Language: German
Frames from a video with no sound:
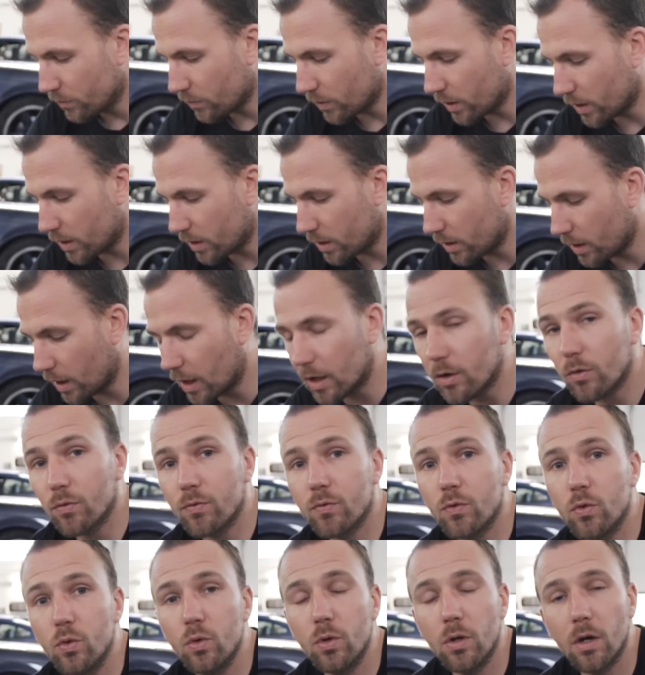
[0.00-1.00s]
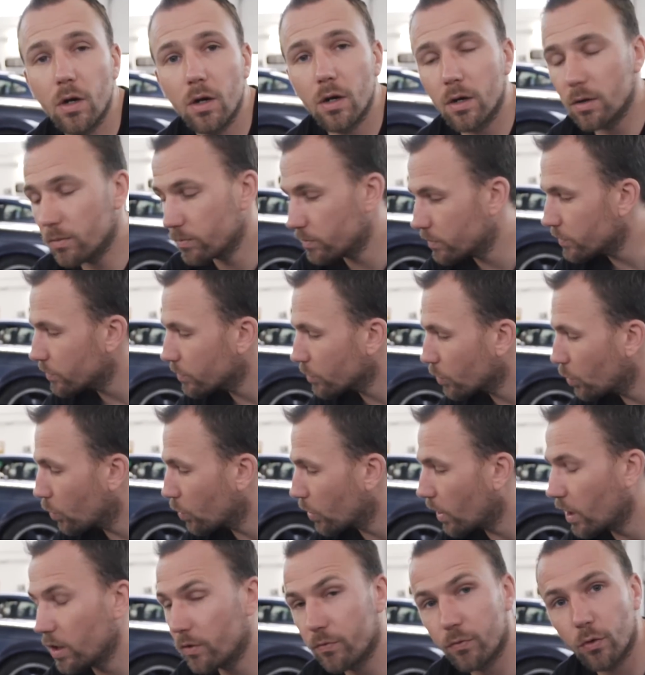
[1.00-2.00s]
weil Ladungskühler
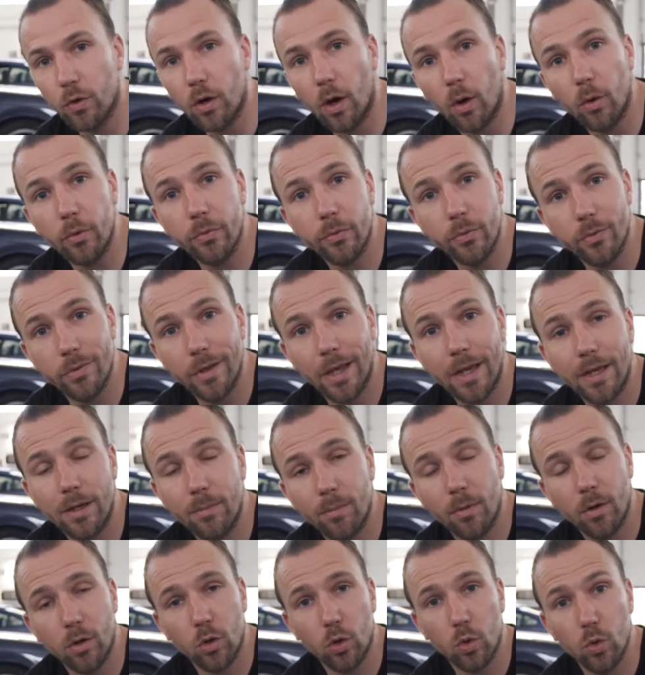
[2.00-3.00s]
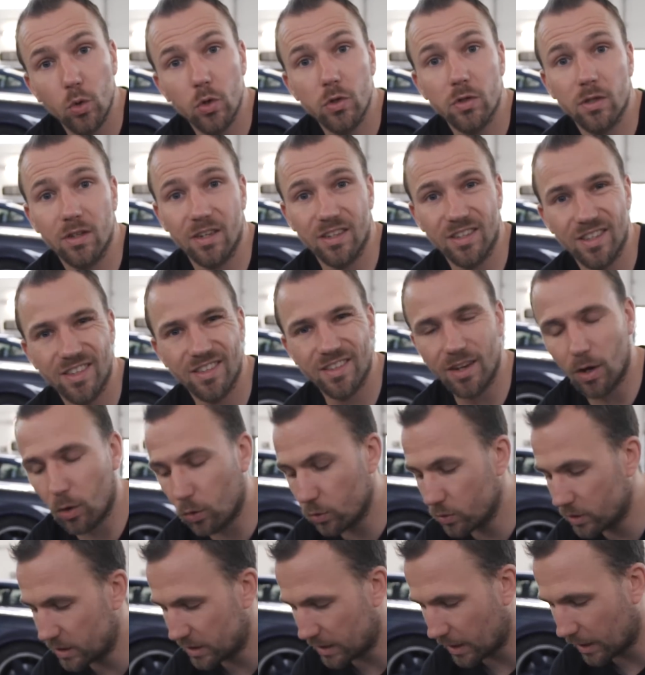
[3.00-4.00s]
gucken alle von außen und denken immer Größe. Das ist ja
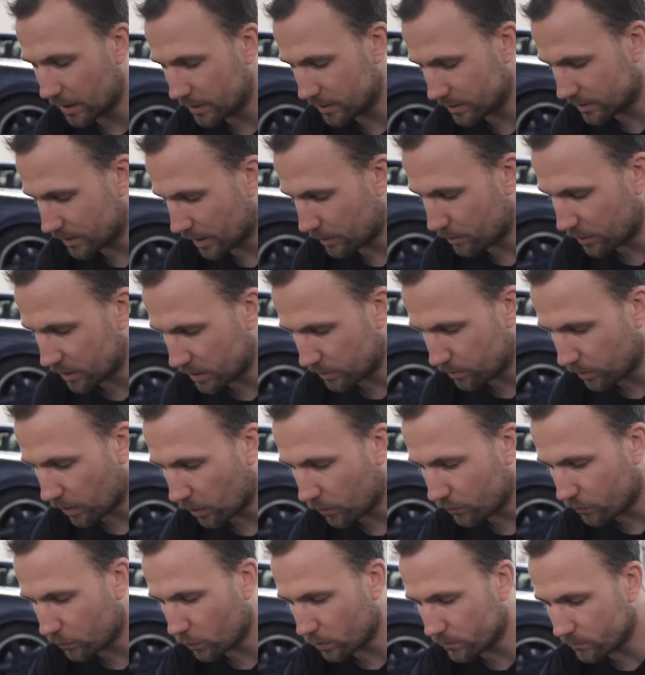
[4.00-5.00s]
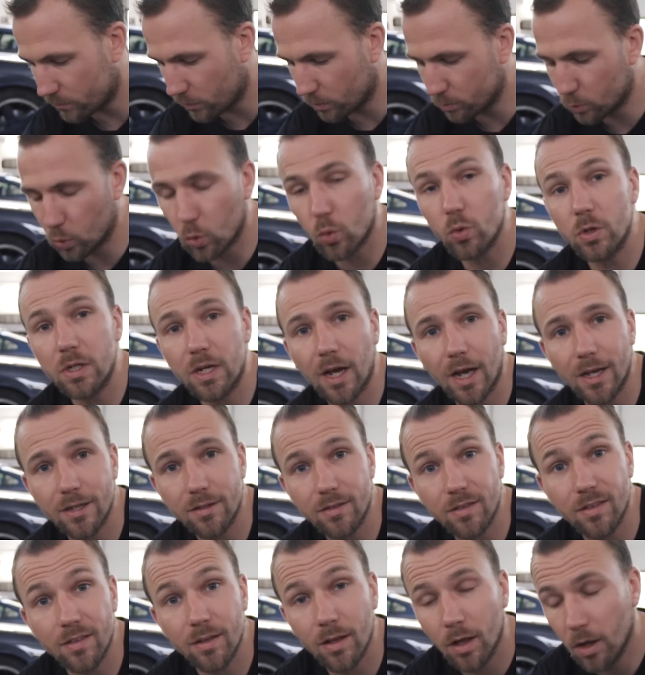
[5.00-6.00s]
auch nicht alles. Einmal die Bauform vom
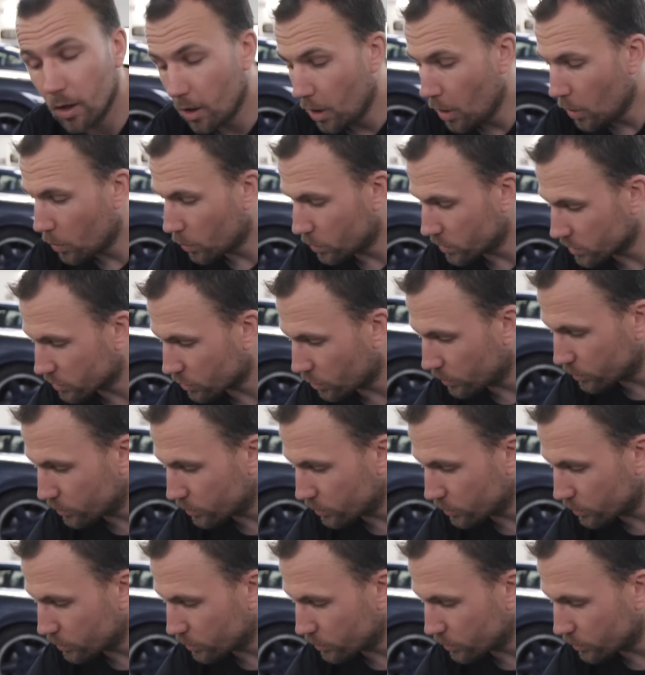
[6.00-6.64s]
Grundkasten und es